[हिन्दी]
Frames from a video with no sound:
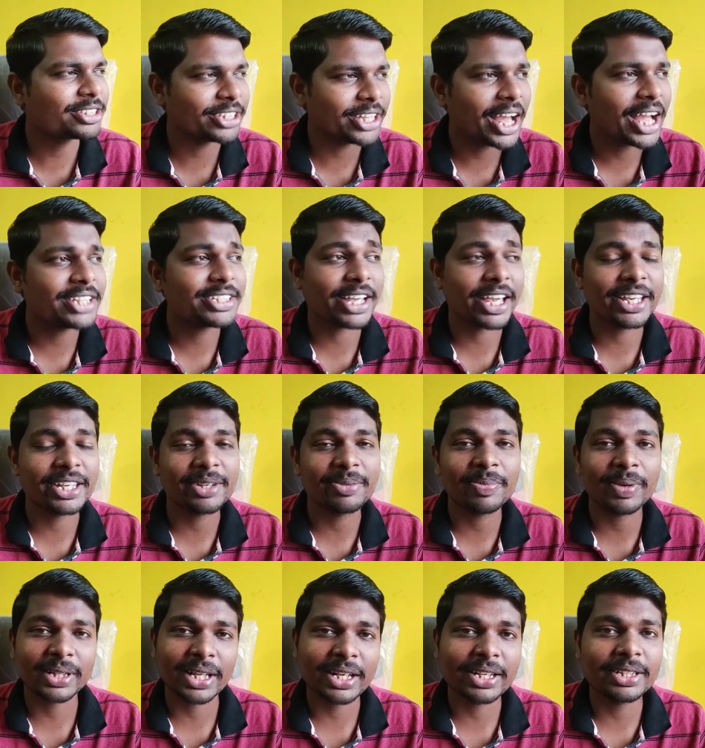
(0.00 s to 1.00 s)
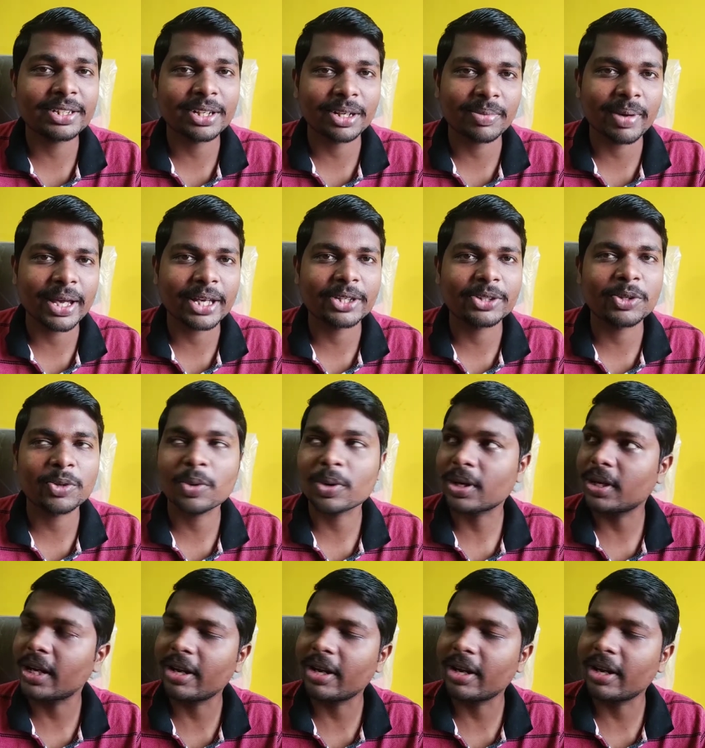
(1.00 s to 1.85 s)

से आ जाएगी पता नहीं कब आएगी तो और